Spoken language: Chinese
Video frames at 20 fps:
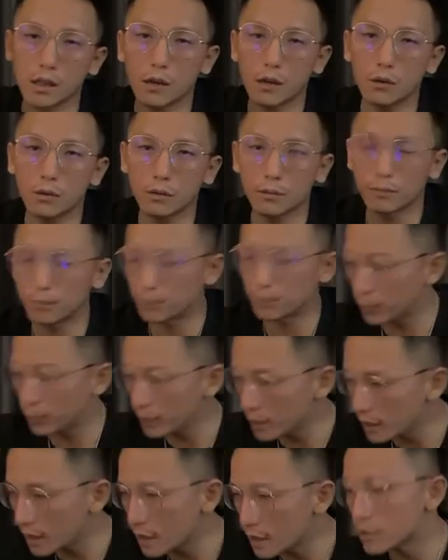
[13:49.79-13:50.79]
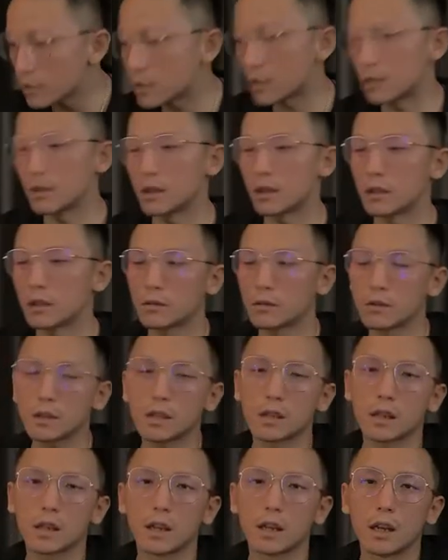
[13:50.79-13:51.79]
领着电脑就坐到工位上，
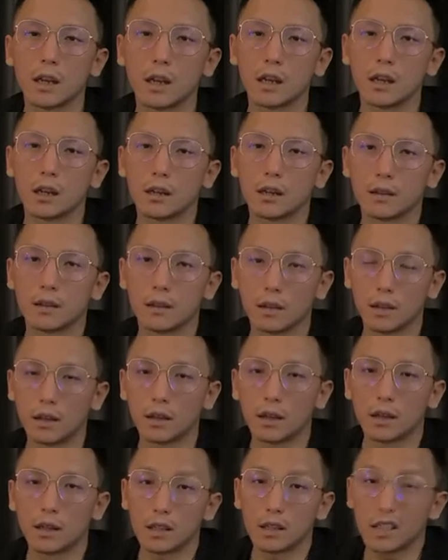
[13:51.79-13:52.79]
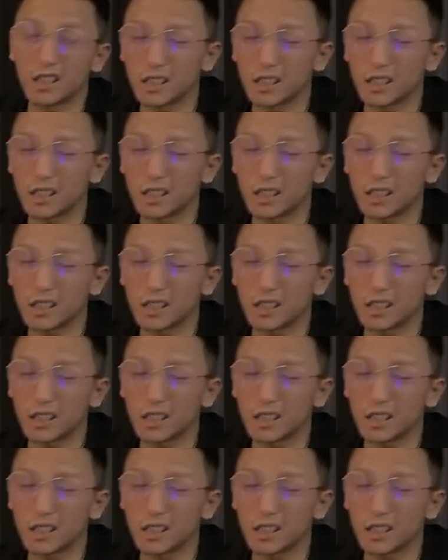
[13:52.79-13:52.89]
立马就开始工作了，